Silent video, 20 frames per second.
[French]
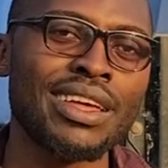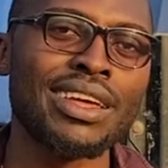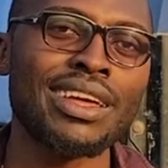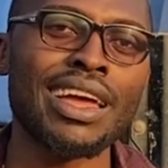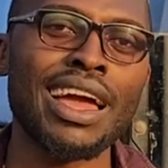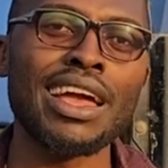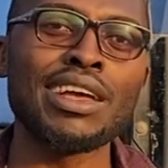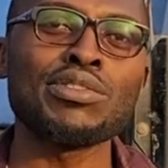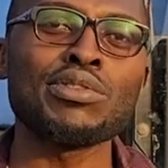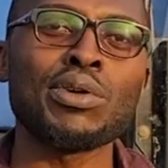
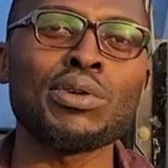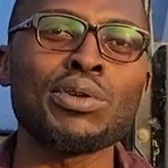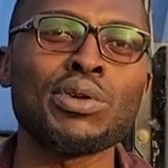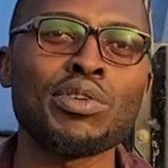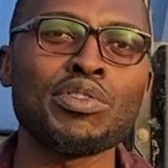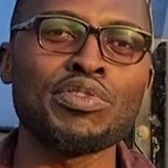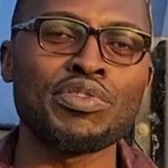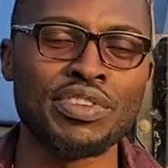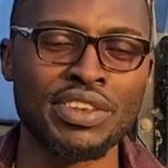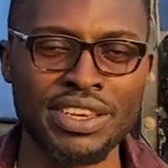Quand ils ont
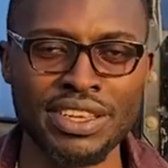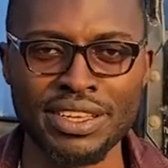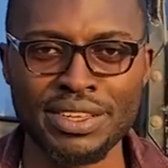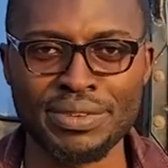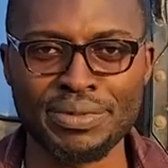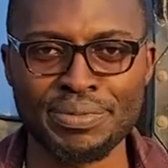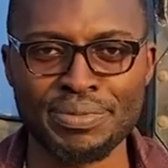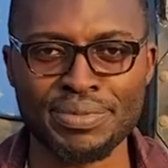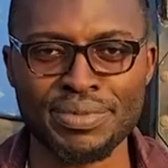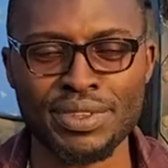donc
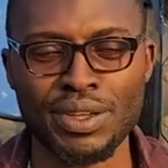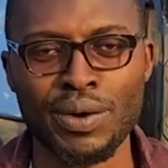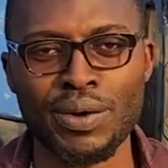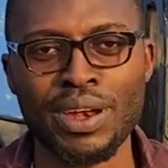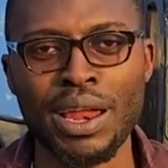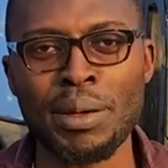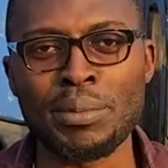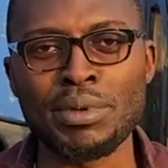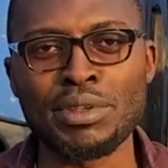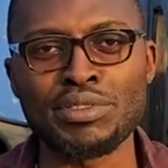fini, on
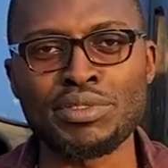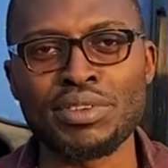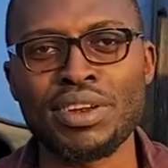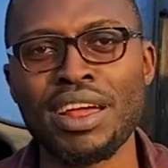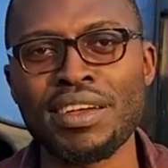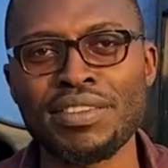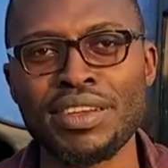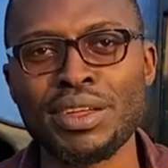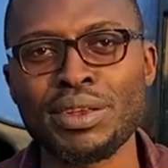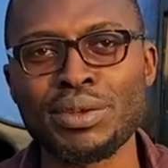a mesuré
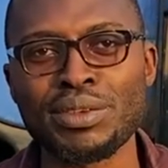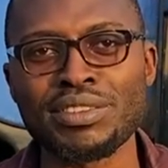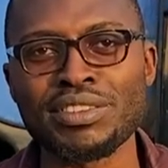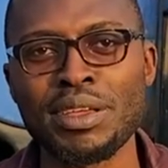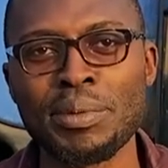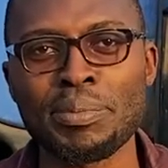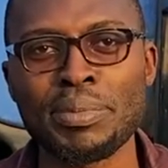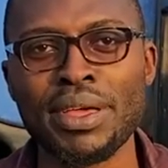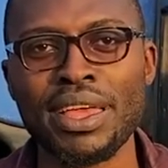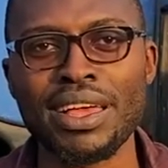avec le
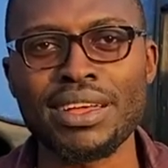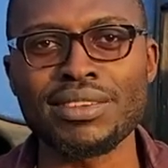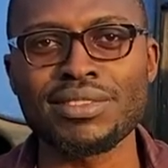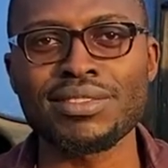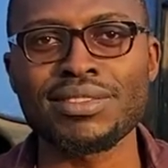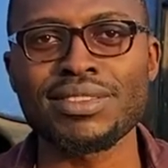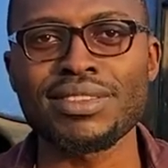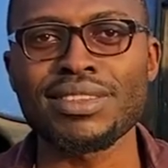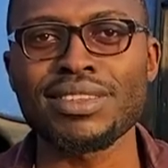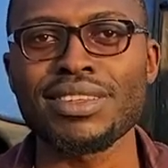
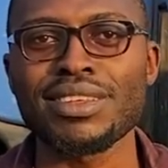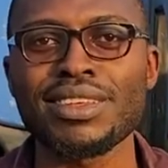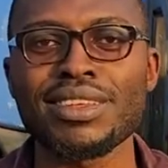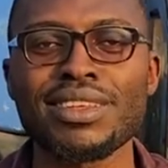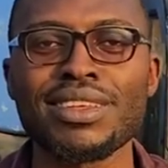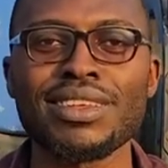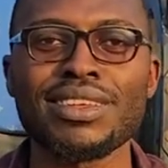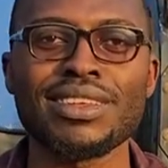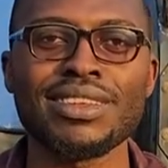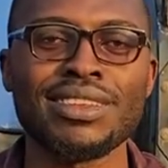GPS
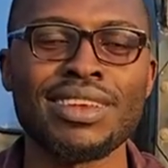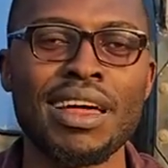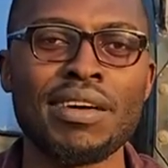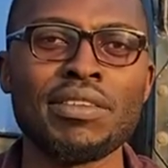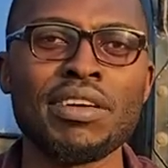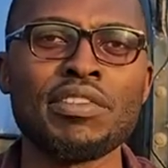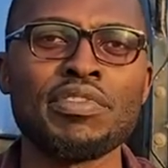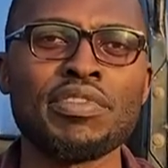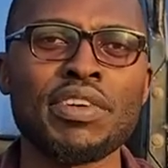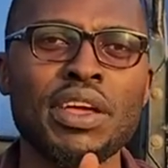ils
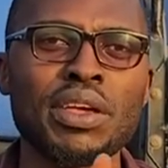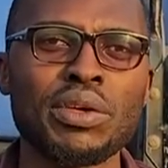n'avaient fait